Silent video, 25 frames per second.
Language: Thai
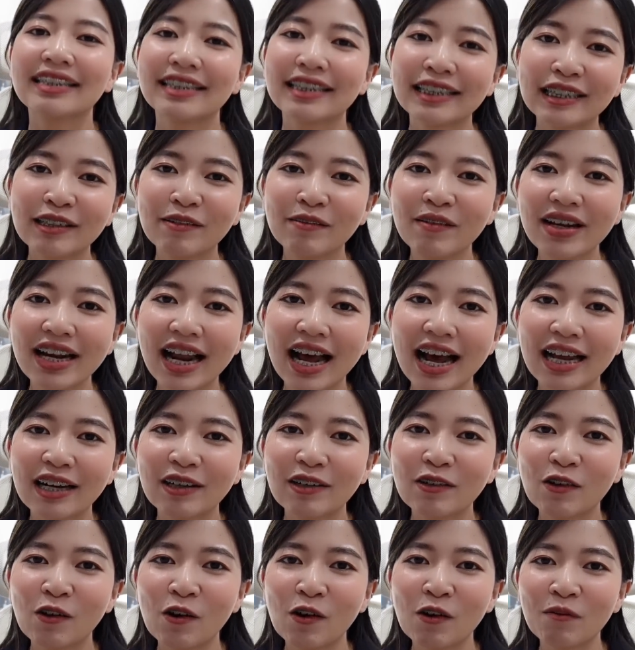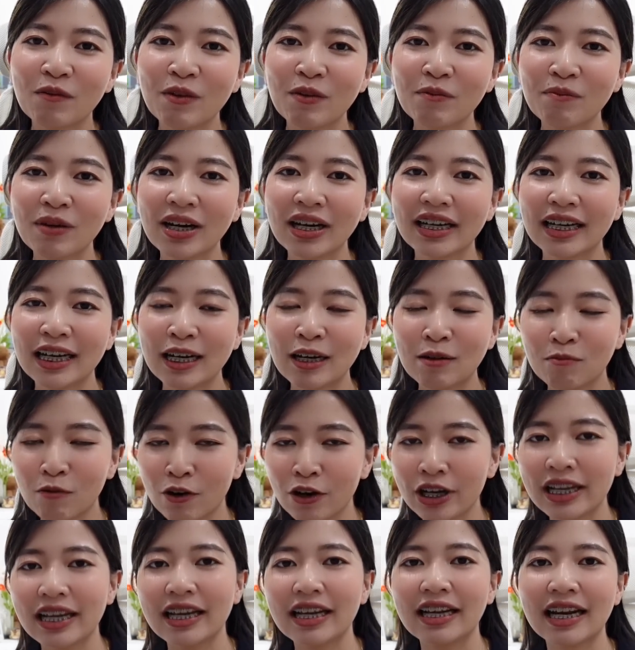ซื้อไม่ทันทุกคนมันเปิดเทอม
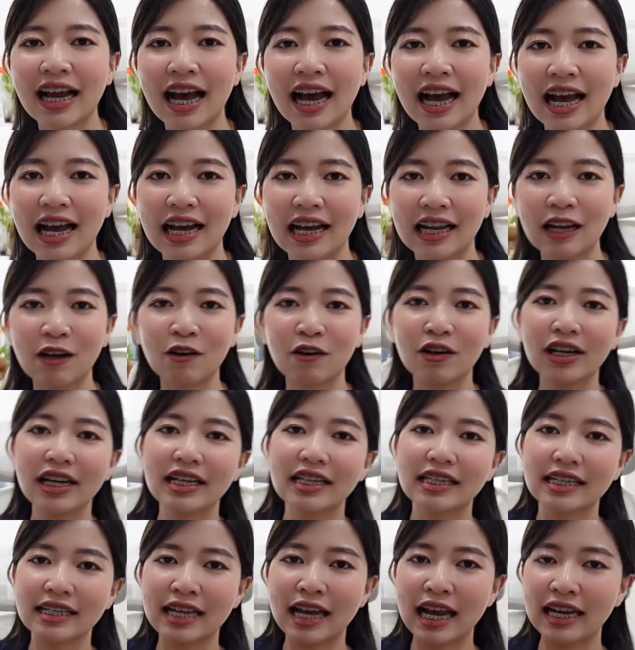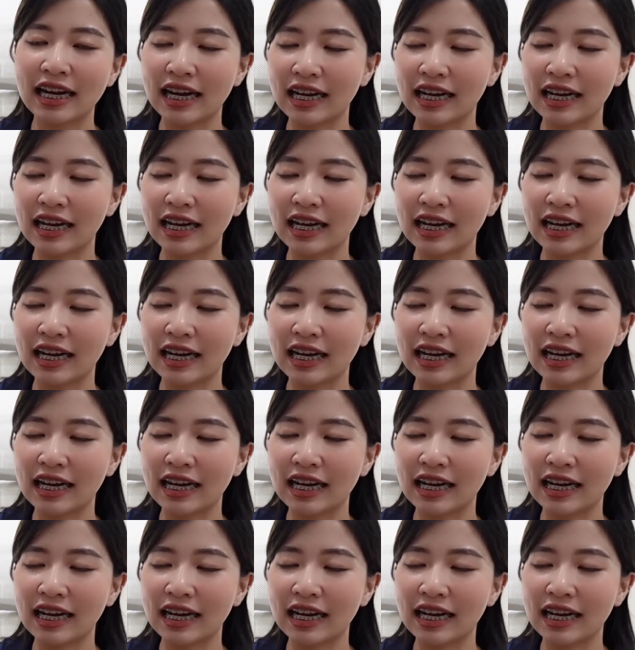พอดีนะคะ เราก็เลยจะใช้